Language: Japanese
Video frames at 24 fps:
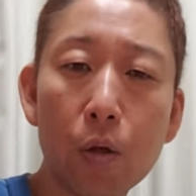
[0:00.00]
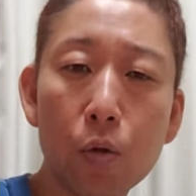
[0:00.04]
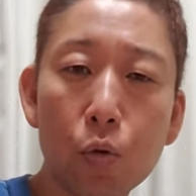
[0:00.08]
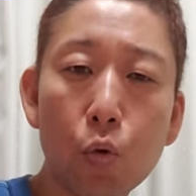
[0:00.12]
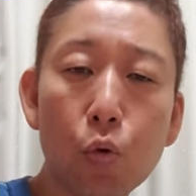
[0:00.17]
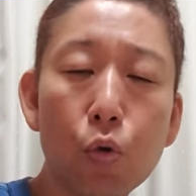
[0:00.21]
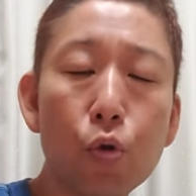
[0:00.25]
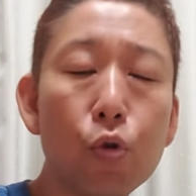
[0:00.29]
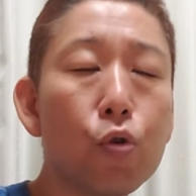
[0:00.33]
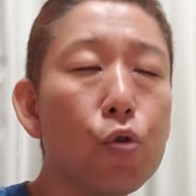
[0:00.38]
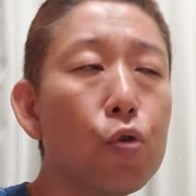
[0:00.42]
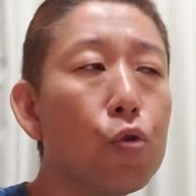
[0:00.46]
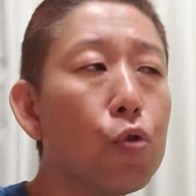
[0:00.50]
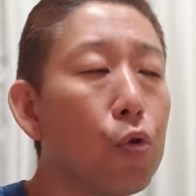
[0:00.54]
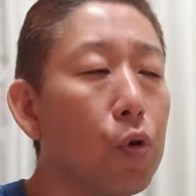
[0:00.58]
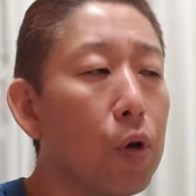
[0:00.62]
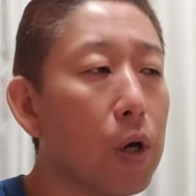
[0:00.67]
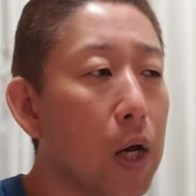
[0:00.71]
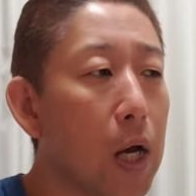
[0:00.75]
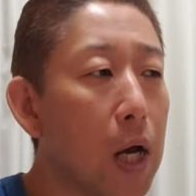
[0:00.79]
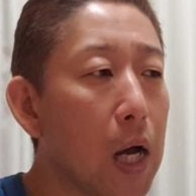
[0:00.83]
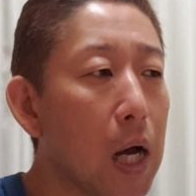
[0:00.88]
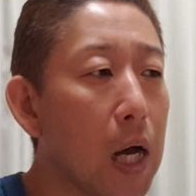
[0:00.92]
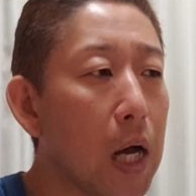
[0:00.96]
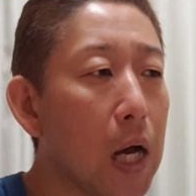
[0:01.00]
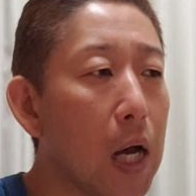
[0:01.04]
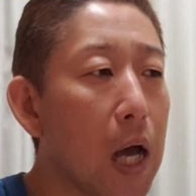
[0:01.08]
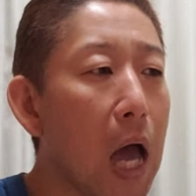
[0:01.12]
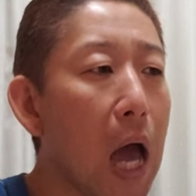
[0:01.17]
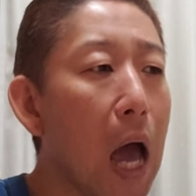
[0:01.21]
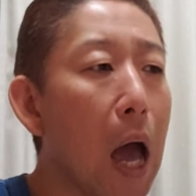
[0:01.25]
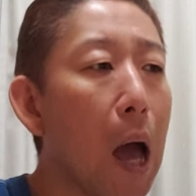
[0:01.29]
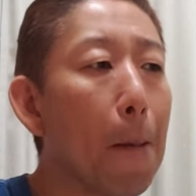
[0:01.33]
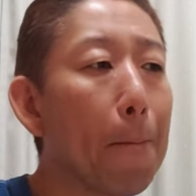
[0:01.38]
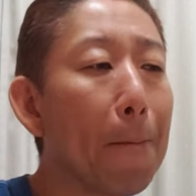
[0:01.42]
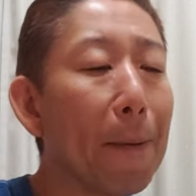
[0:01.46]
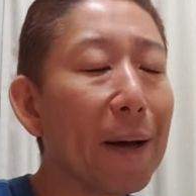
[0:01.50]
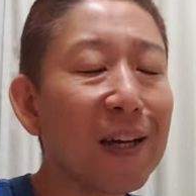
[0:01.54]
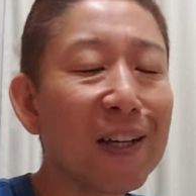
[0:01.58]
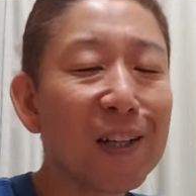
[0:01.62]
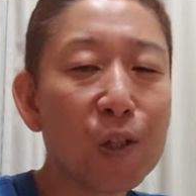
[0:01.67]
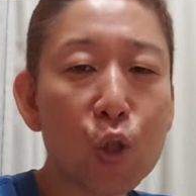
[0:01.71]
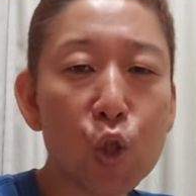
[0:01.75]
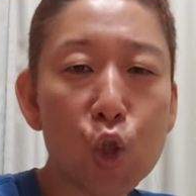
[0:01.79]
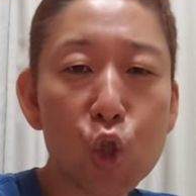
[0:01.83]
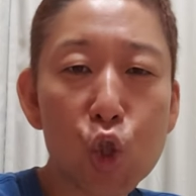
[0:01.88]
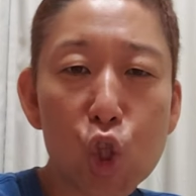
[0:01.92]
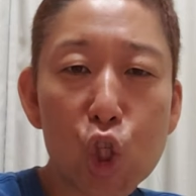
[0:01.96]
というのが
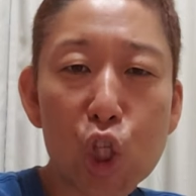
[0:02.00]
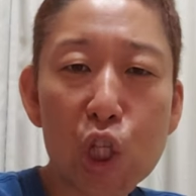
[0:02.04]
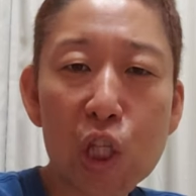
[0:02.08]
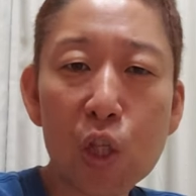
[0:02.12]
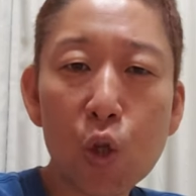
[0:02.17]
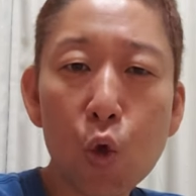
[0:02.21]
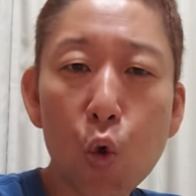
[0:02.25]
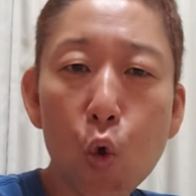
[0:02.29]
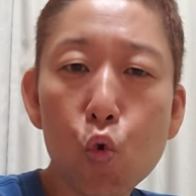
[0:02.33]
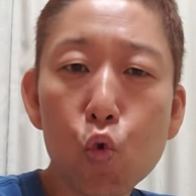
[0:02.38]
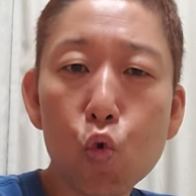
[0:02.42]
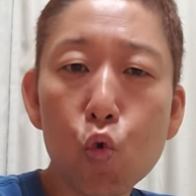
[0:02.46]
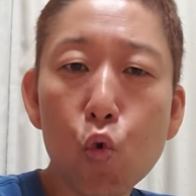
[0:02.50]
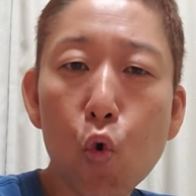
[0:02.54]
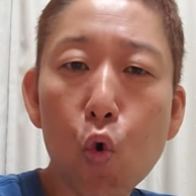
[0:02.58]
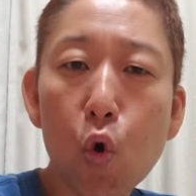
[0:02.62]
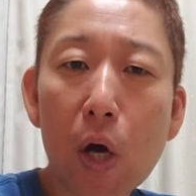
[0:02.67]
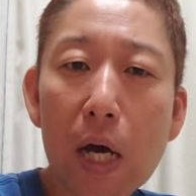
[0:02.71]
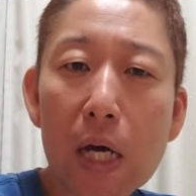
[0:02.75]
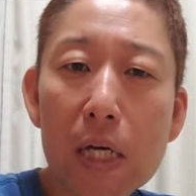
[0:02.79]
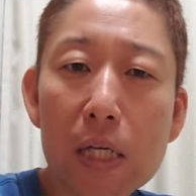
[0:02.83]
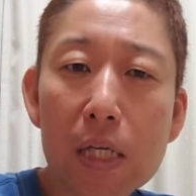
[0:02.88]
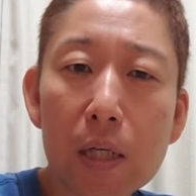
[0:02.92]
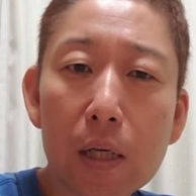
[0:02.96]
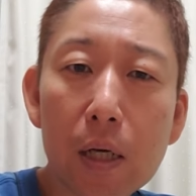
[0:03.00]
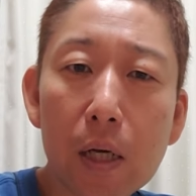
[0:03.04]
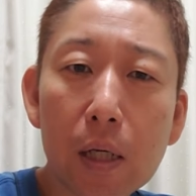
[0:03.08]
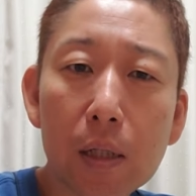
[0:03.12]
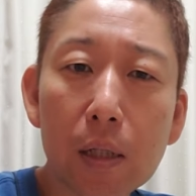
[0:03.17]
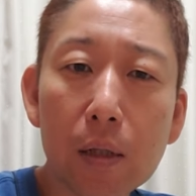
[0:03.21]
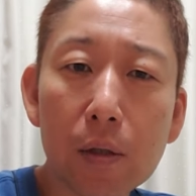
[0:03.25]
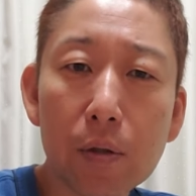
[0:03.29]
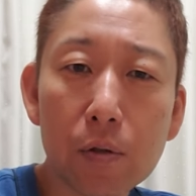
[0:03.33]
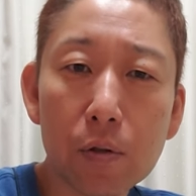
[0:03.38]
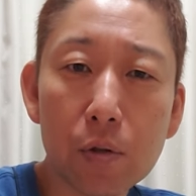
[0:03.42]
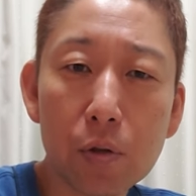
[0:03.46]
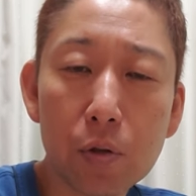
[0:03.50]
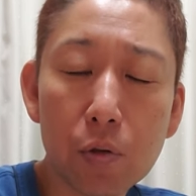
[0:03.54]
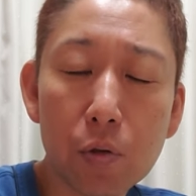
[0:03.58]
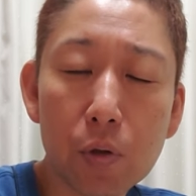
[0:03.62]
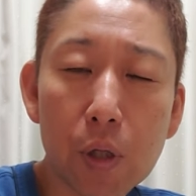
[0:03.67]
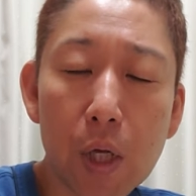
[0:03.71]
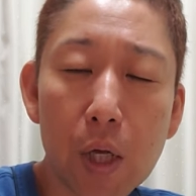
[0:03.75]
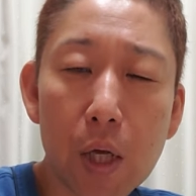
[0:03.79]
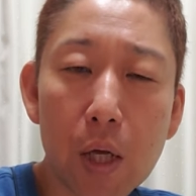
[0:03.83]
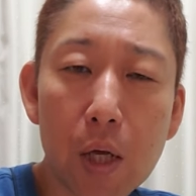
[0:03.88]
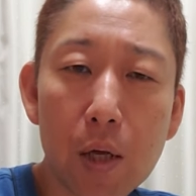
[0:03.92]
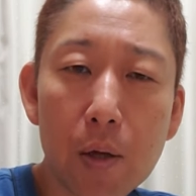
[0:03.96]
口の動かし方ですよ
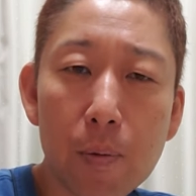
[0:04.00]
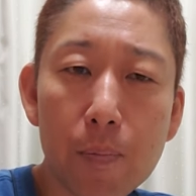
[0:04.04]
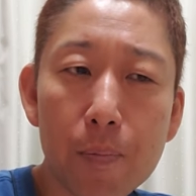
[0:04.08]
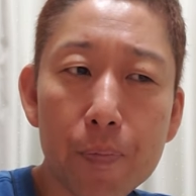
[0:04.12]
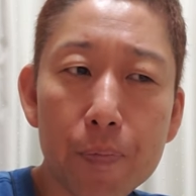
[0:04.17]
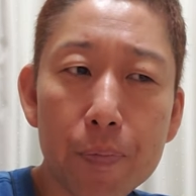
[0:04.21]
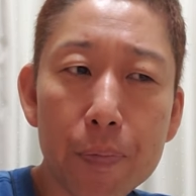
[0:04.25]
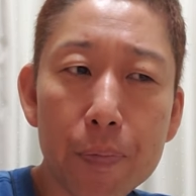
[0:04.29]
ね。